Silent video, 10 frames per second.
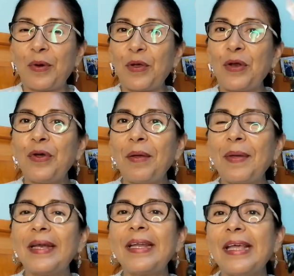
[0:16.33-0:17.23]
Pero quiero que
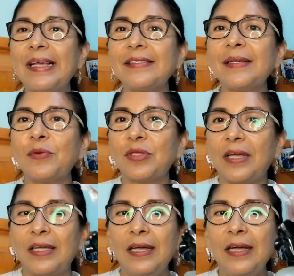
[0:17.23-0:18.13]
vean esta
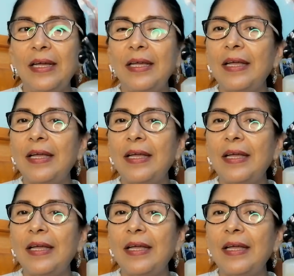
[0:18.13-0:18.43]
botella.